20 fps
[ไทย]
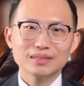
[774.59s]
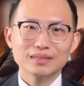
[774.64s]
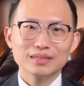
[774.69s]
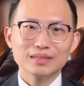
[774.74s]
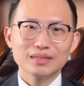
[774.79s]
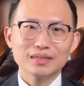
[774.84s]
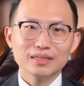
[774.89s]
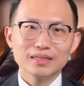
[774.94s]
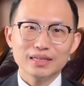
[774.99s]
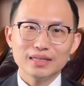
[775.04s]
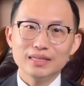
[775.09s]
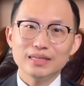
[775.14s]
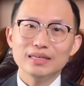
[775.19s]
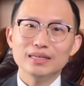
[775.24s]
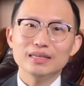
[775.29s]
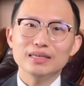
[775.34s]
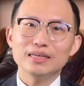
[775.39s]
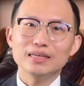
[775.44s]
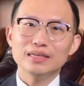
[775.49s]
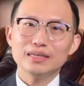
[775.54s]
ครับ
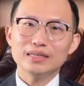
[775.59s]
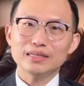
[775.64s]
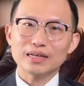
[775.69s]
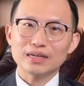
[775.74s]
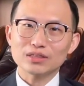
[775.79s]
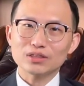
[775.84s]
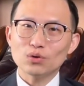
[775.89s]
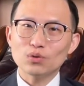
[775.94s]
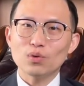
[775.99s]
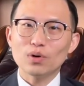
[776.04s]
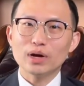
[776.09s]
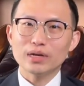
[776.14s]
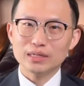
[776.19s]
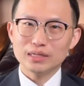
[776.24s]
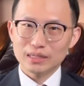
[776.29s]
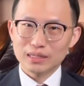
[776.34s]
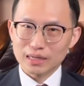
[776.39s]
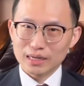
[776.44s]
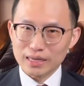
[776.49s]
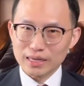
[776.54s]
ดีๆ สักตัว
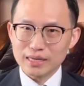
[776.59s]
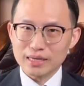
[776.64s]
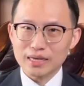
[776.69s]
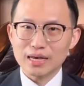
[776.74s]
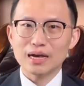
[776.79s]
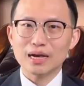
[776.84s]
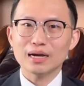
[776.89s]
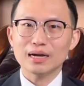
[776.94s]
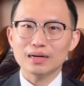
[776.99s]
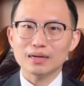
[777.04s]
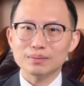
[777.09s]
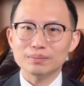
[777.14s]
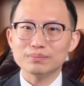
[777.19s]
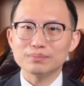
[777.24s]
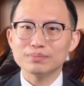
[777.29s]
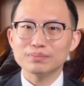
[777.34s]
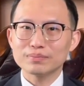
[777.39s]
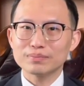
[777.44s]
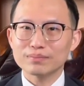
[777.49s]
หนึ่งอะไรเงี้ยครับ